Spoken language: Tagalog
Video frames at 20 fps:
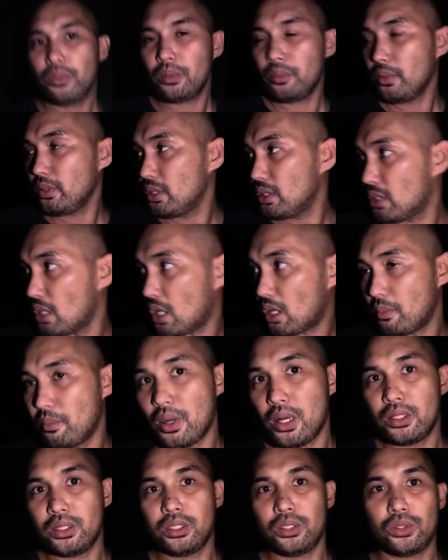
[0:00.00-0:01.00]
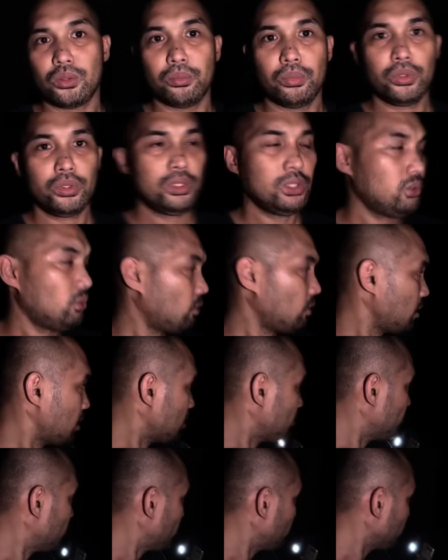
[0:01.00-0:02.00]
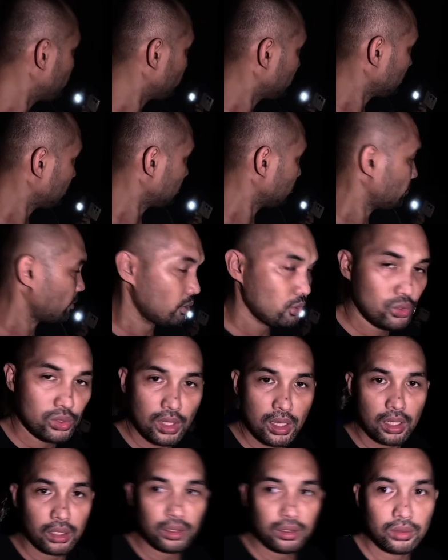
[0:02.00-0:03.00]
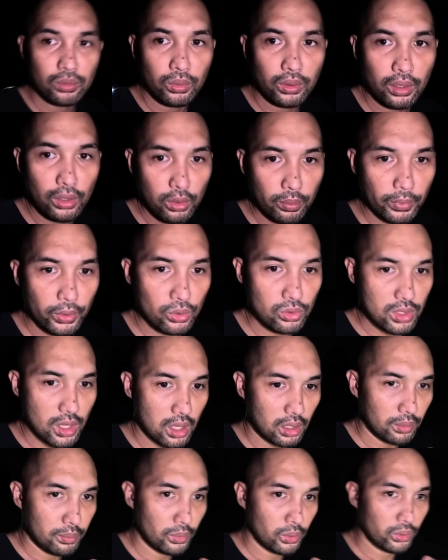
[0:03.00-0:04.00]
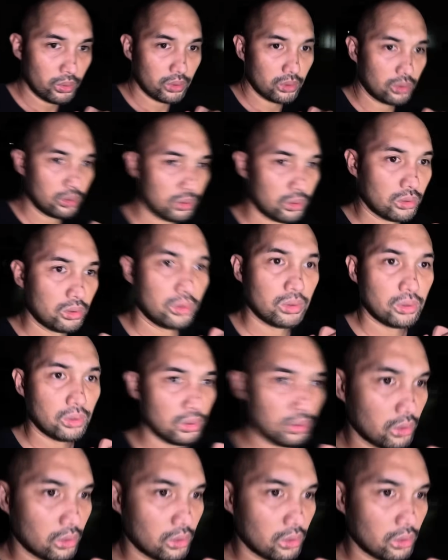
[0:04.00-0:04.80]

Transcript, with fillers: ba naman di kakabahan dito, boy? Dito ka lang, boy. Huwag ka lumayo sa akin. Huwag ka lumayo sa akin, boy. Akala ko may